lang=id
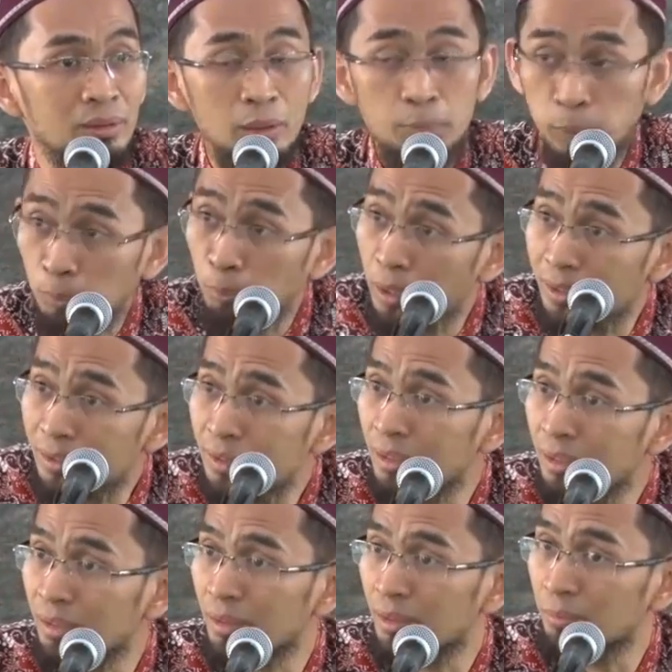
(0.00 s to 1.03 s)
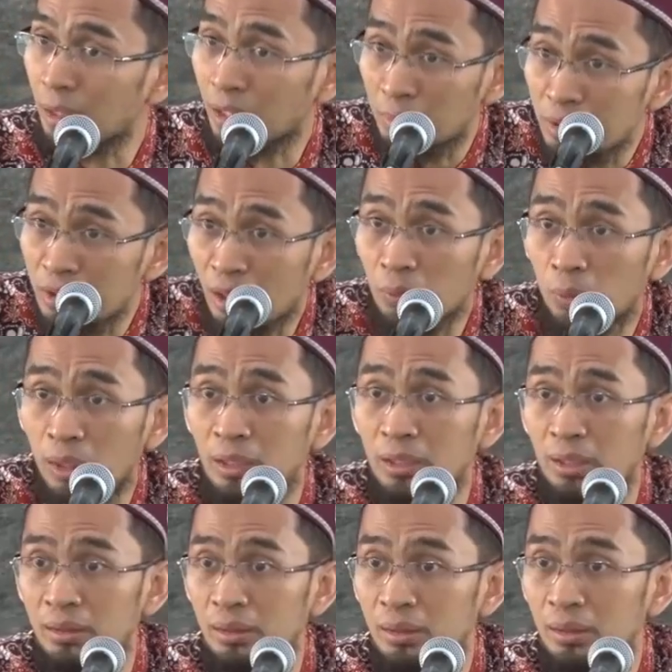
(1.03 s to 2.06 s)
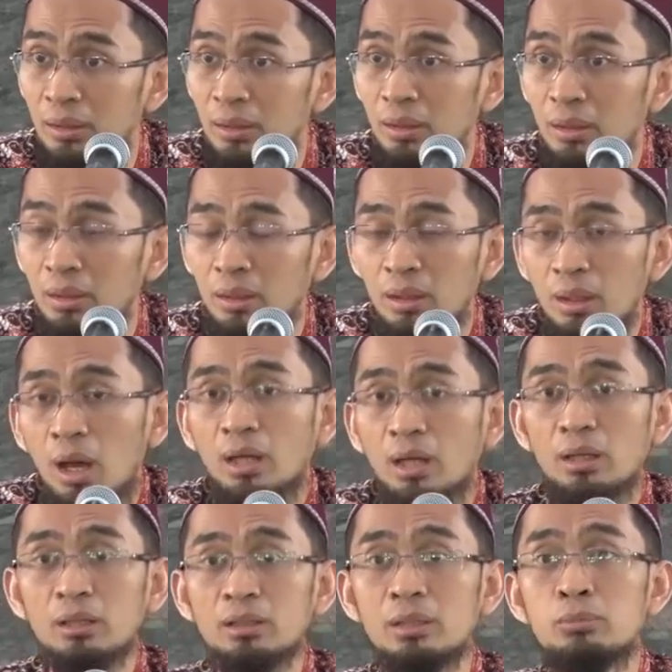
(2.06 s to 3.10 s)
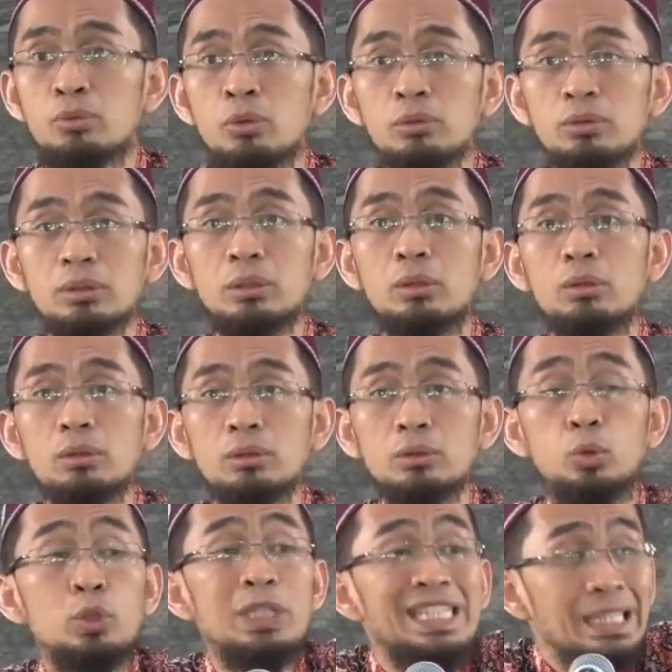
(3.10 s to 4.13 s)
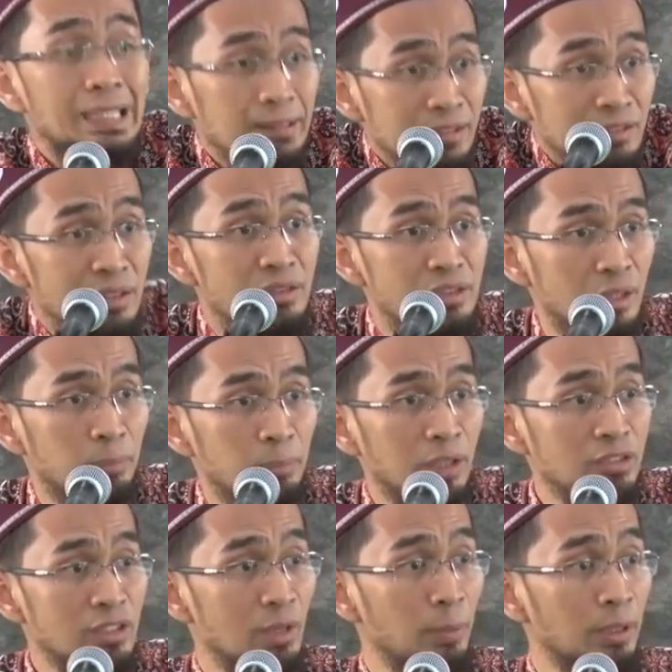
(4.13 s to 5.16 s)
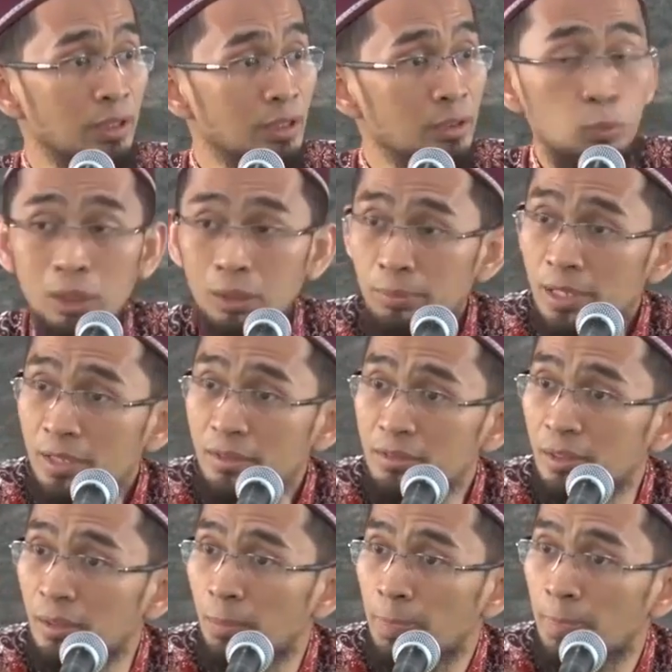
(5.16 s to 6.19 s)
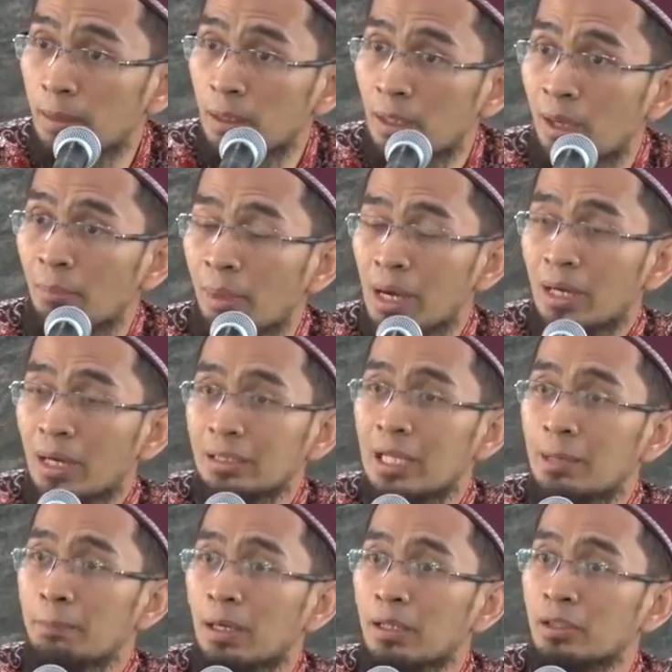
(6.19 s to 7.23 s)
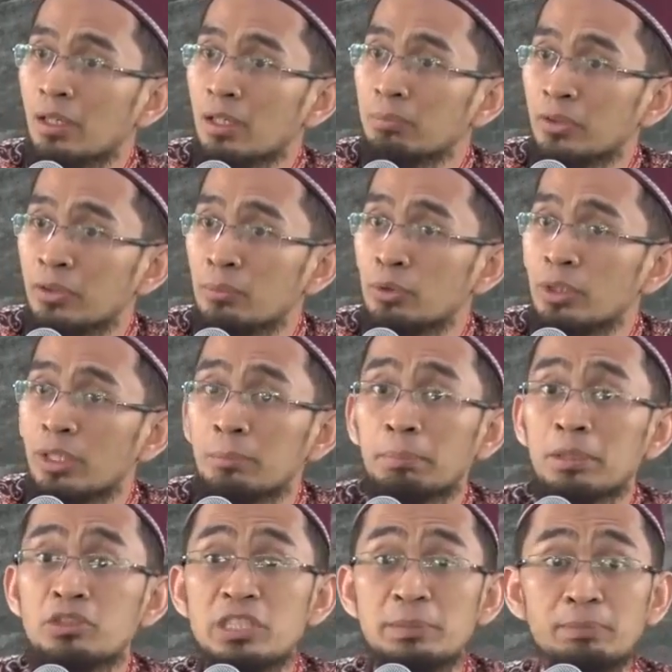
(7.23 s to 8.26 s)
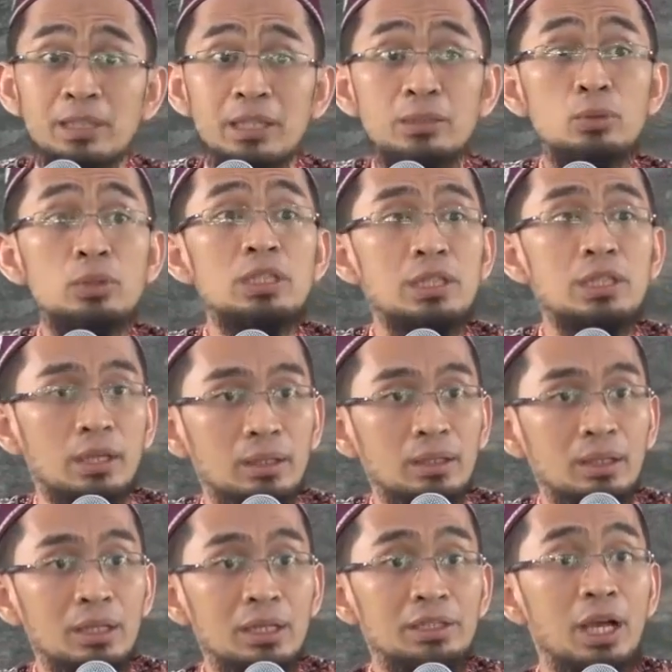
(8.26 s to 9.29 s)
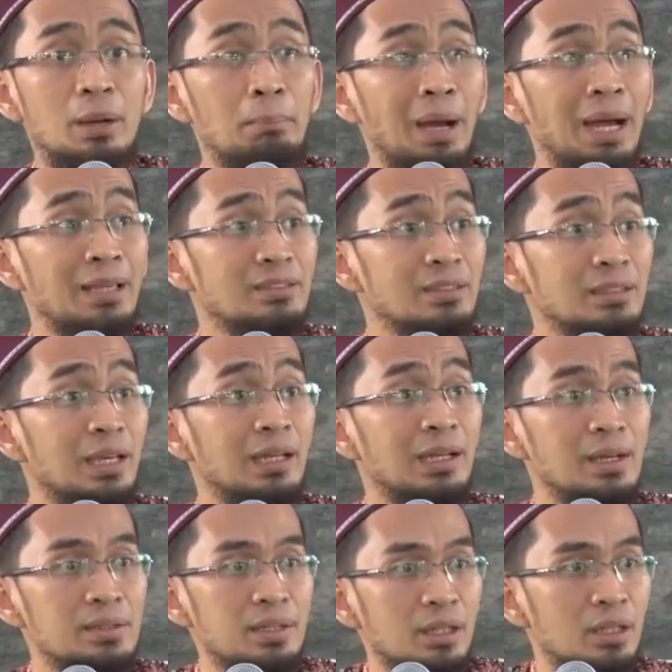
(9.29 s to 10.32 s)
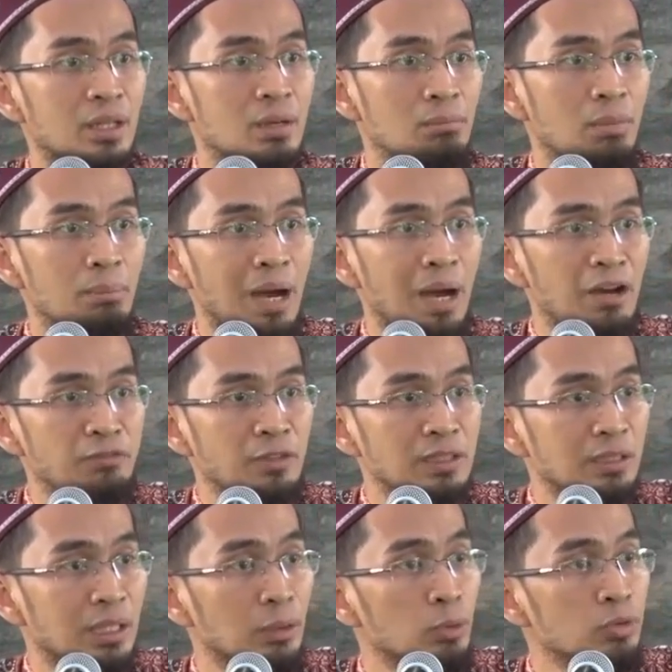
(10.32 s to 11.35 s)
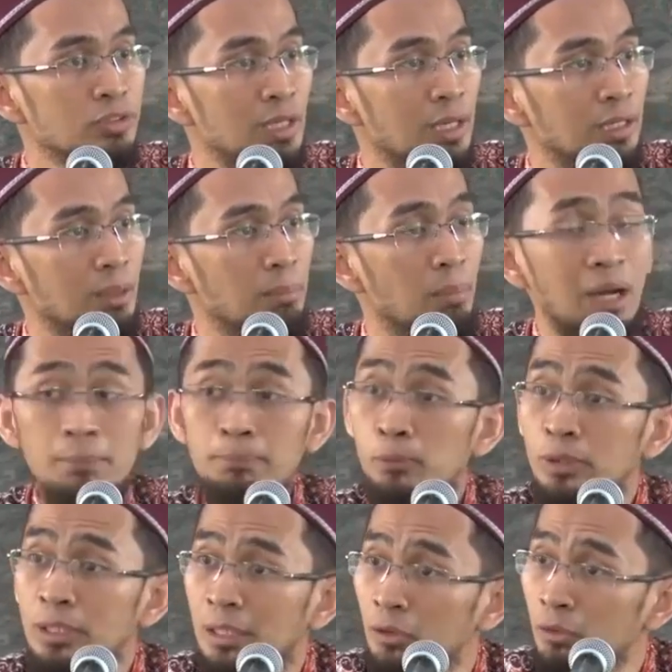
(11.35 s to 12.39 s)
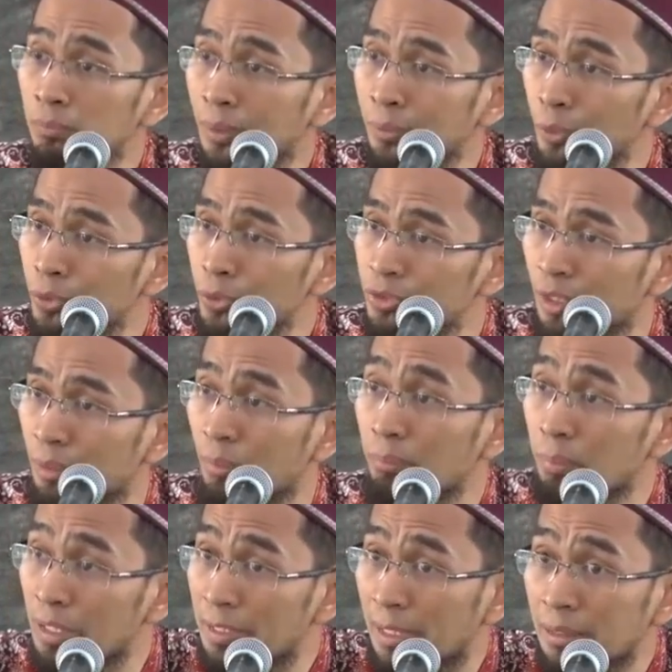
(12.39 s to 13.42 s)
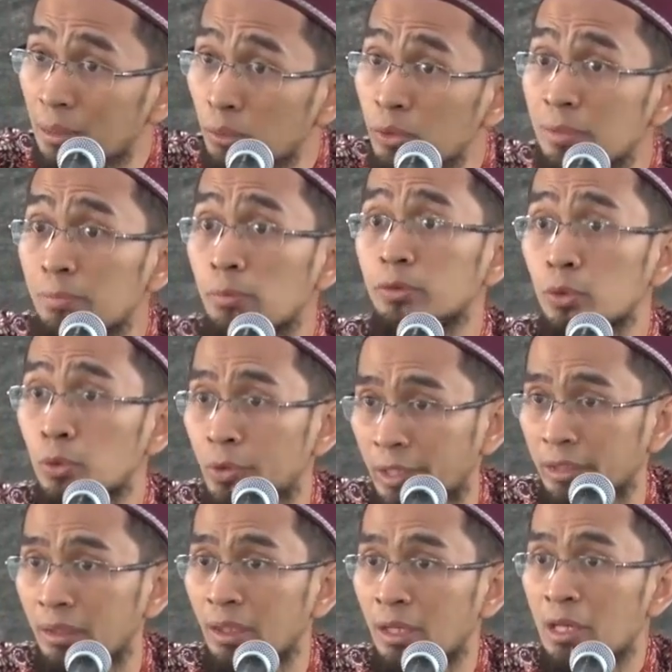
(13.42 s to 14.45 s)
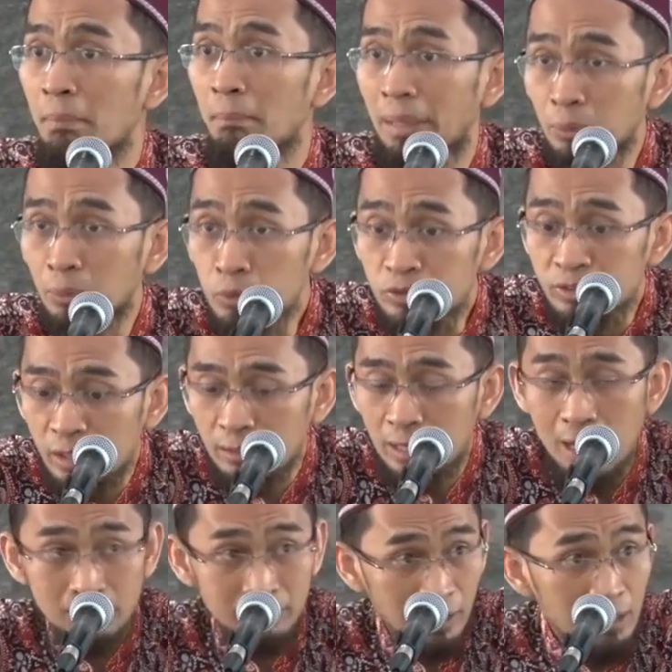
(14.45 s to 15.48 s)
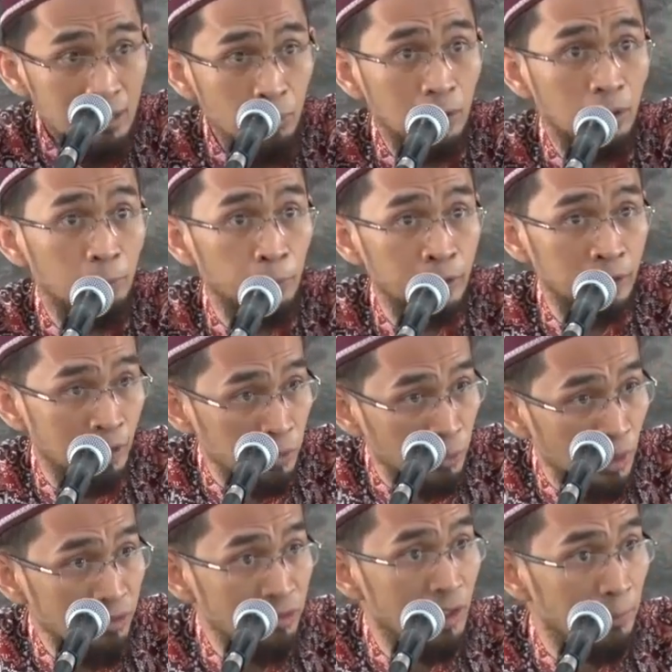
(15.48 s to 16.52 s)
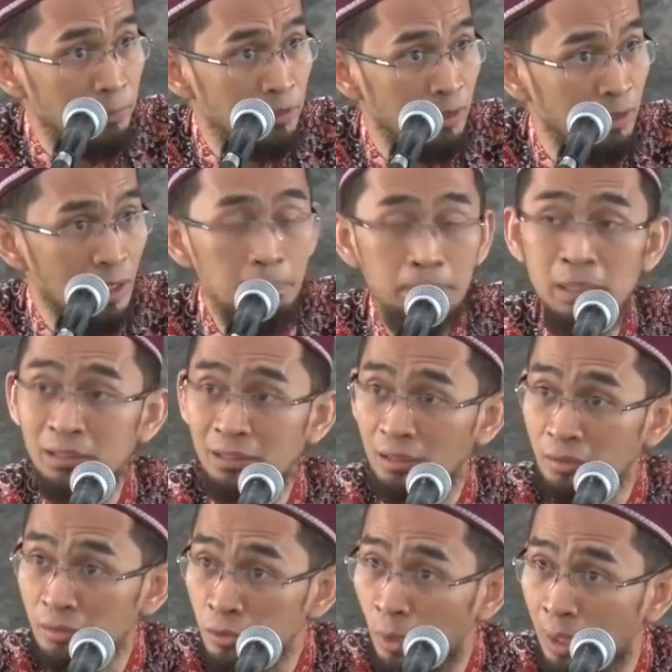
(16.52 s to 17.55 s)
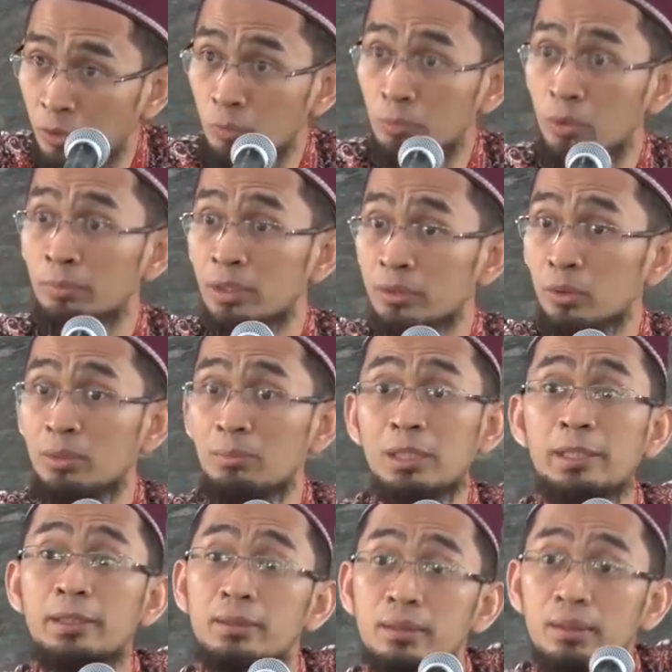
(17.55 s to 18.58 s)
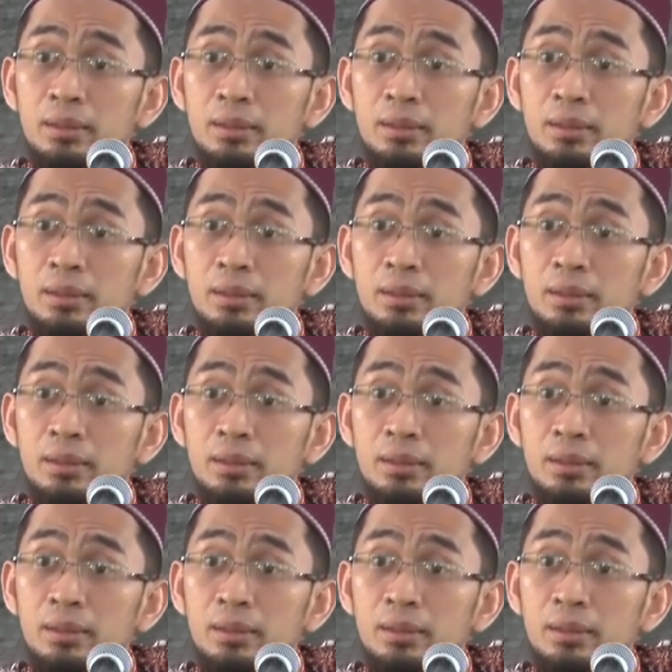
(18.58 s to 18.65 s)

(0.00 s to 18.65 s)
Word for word: Diperbaiki lagi, pakai minyak wangi lagi. Ada ketemu dunia saja, persiapan kita luar biasa. Maka kenapa ketika bertemu dengan pencipta dunia yang maha segalanya, memaafkan kalau salah, mengampuni kalau berdosa, memberikan kalau dibutuhkan. Manusia datang walaupun kita sudah siap-siap minta sesuatu belum tentu diberi.